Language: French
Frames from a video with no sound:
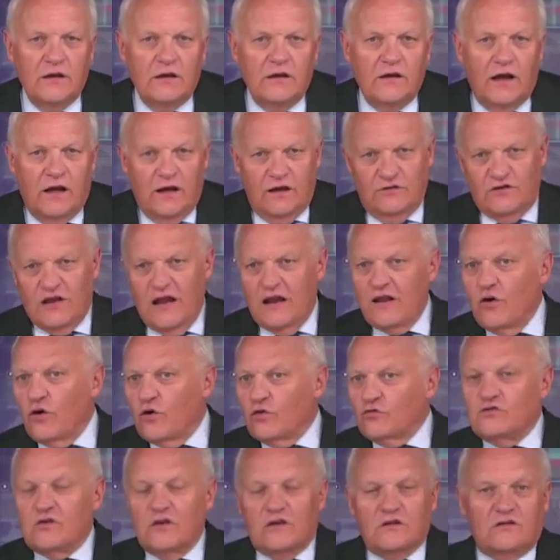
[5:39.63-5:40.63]
Hein,
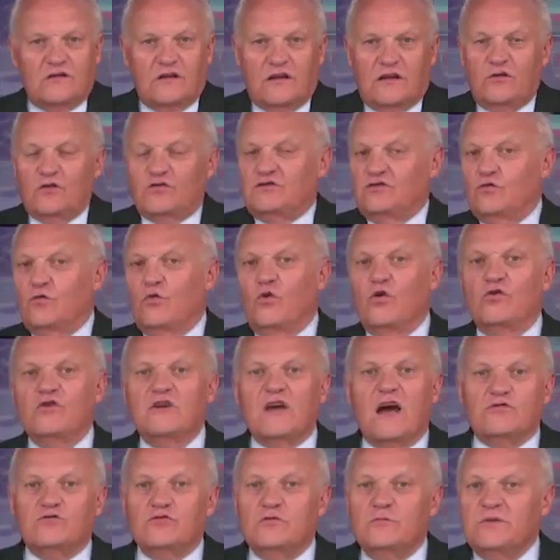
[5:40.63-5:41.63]
d'ailleurs, si on
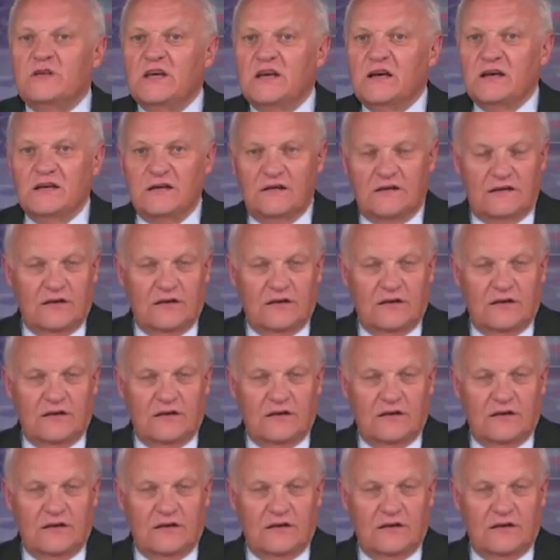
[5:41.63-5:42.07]
regarde bien,